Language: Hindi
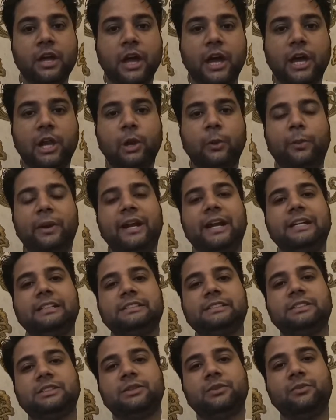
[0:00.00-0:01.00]
हेलो
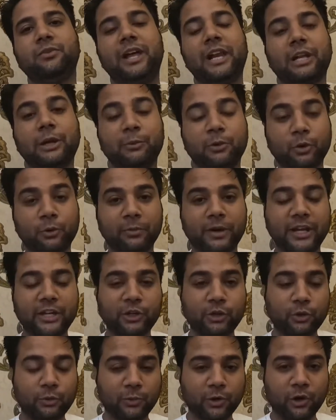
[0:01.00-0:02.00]
फ्रेंड्स वेलकम टू माय
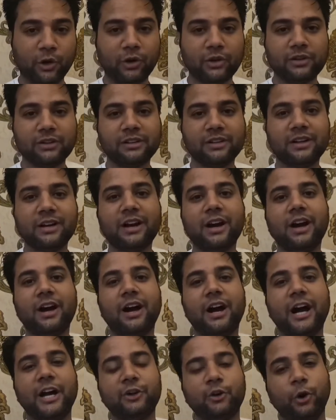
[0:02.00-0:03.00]
न्यू ब्लॉग
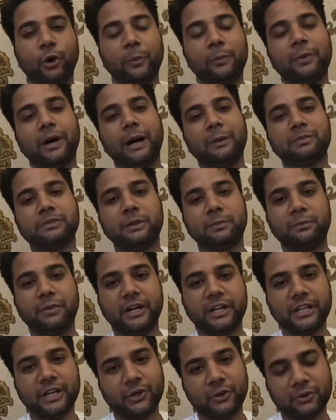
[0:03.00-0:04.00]
आई होप आप सब
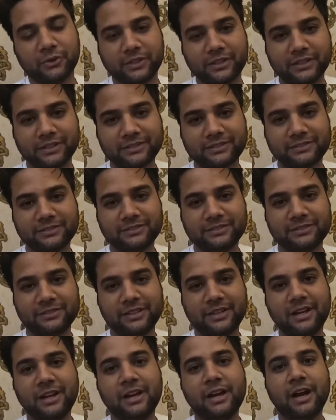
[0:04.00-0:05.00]
बढ़िया होंगे
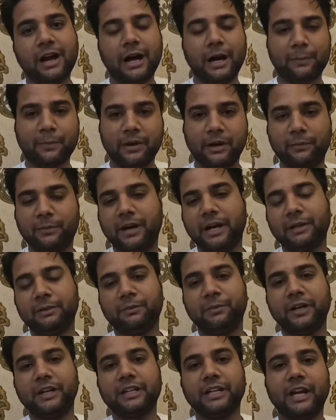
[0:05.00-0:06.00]
आपका भाई
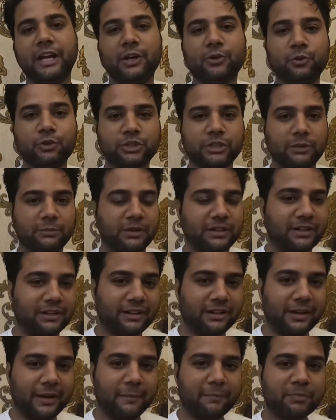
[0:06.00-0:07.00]
बढ़िया है कुशल
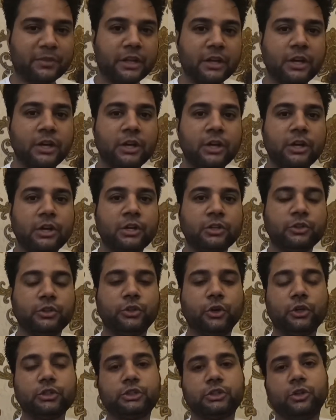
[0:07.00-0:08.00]
मंगल है तो
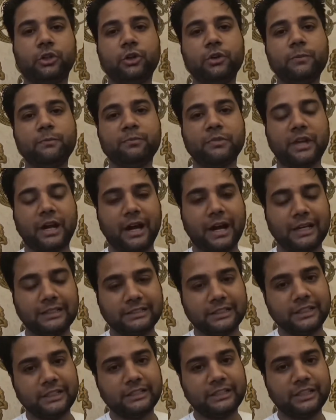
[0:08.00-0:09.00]
दोस्तों
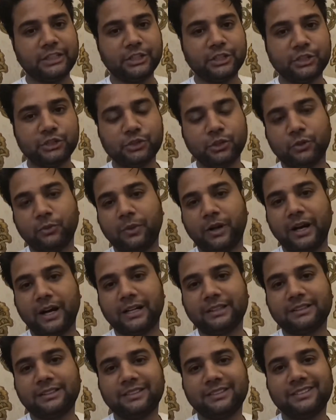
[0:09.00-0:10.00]
आज के दिन की
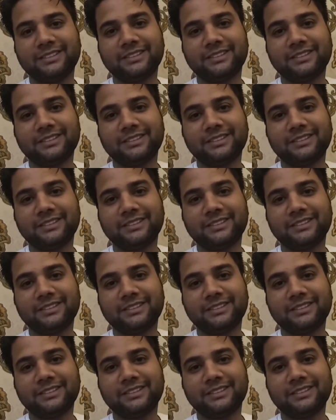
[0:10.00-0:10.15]
शुरुआत